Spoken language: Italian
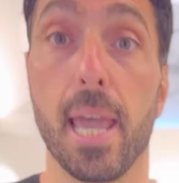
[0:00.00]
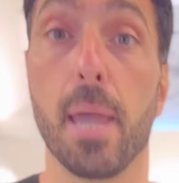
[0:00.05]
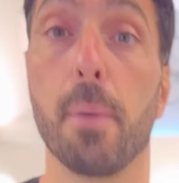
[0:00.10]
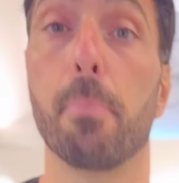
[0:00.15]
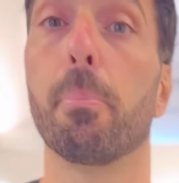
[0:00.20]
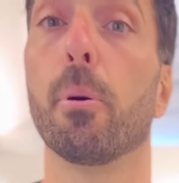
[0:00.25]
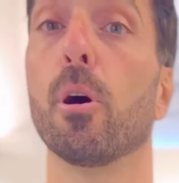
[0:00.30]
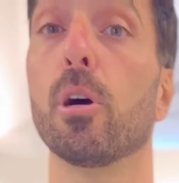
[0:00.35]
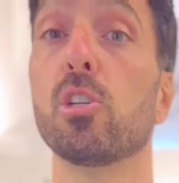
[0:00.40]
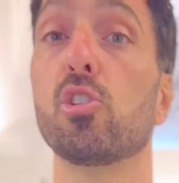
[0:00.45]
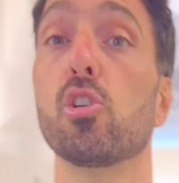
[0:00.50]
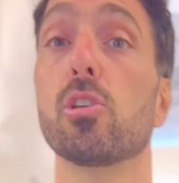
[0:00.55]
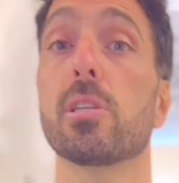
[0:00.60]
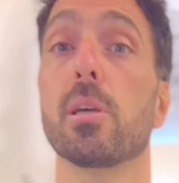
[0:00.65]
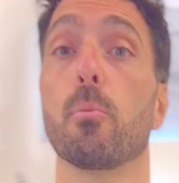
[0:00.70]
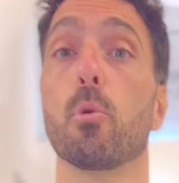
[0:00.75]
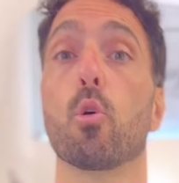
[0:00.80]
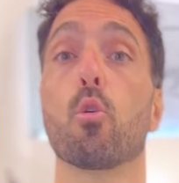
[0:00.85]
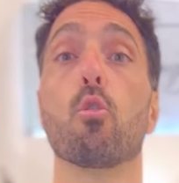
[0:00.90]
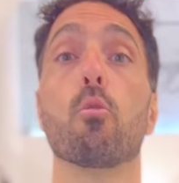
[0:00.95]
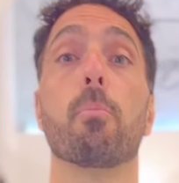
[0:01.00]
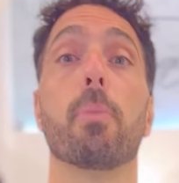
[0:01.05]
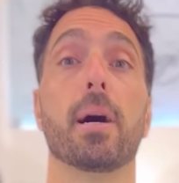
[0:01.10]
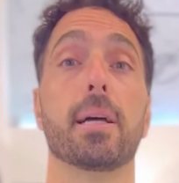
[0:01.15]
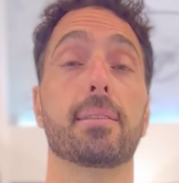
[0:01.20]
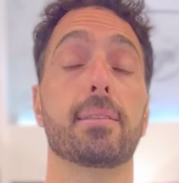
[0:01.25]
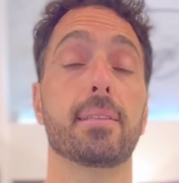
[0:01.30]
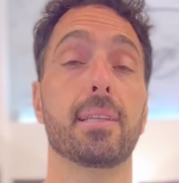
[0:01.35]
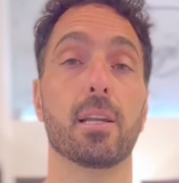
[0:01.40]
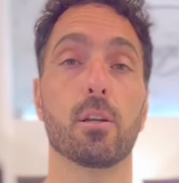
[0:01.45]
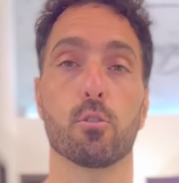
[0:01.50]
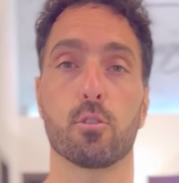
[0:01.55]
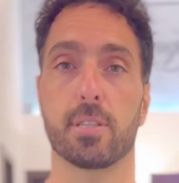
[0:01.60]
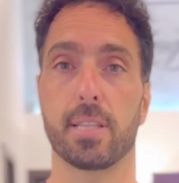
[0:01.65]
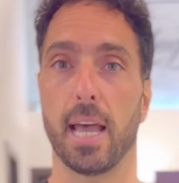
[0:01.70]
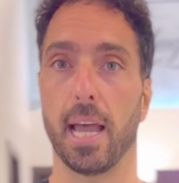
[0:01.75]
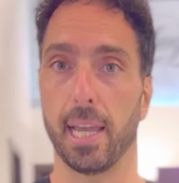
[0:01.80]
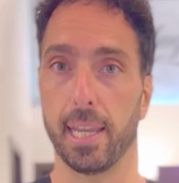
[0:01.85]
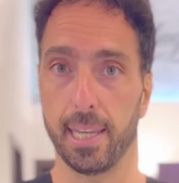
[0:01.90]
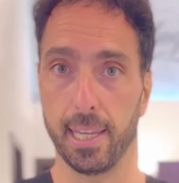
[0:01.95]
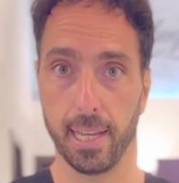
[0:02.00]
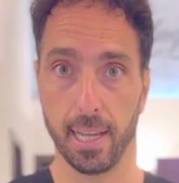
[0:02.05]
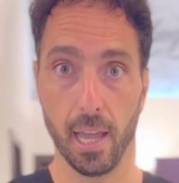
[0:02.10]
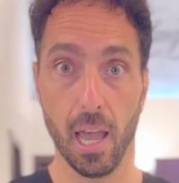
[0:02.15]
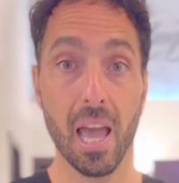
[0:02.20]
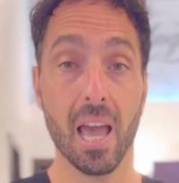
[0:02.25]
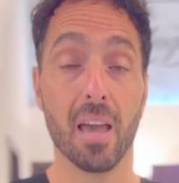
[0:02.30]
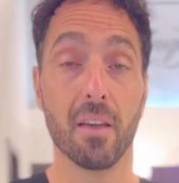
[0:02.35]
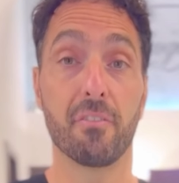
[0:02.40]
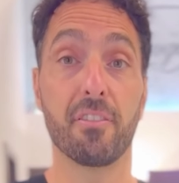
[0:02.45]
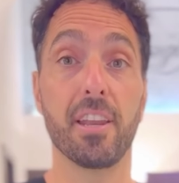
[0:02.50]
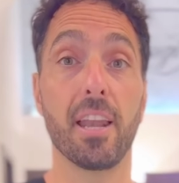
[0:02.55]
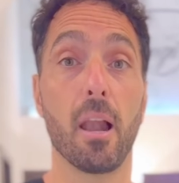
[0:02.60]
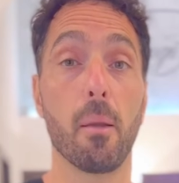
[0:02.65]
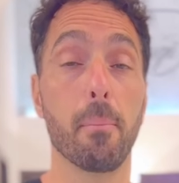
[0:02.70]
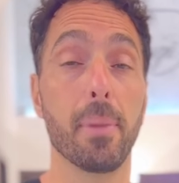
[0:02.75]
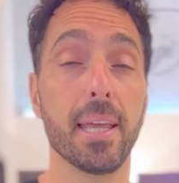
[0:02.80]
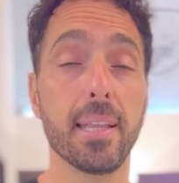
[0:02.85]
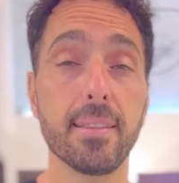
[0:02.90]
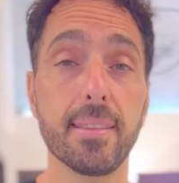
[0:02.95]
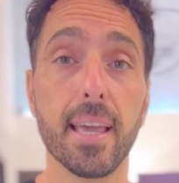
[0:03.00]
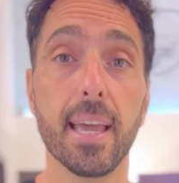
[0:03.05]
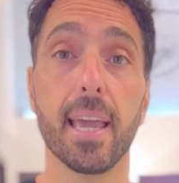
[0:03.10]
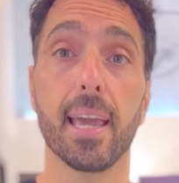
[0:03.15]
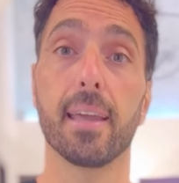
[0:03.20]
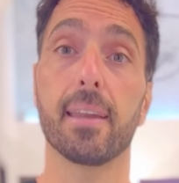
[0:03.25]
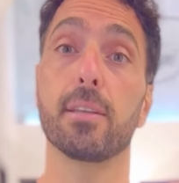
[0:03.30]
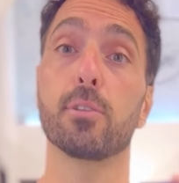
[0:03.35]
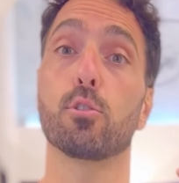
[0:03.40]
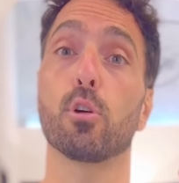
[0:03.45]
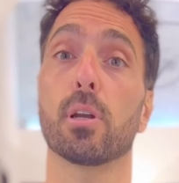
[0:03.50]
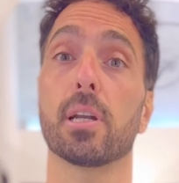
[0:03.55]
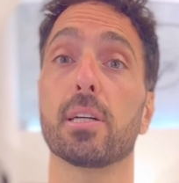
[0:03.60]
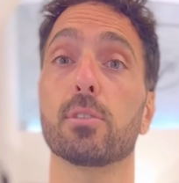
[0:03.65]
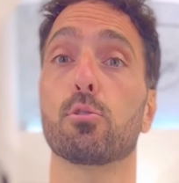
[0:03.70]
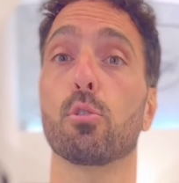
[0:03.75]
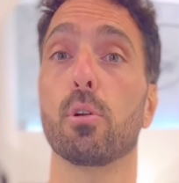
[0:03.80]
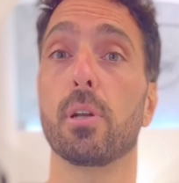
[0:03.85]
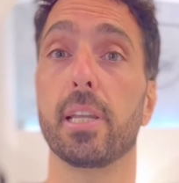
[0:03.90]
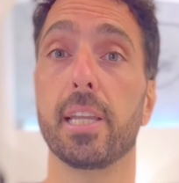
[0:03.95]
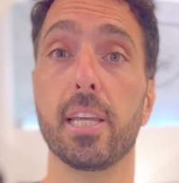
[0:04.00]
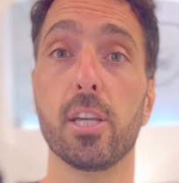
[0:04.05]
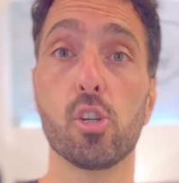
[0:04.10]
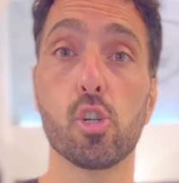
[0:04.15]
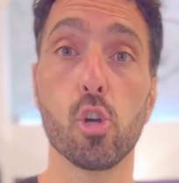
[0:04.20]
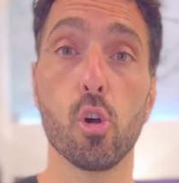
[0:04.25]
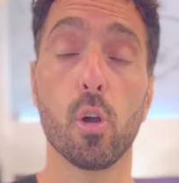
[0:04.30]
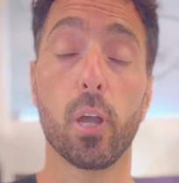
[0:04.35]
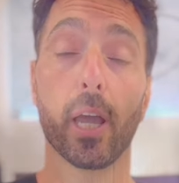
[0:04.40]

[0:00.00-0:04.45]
e poi ci siamo occupati dello styling. Finalmente è ritornato liscio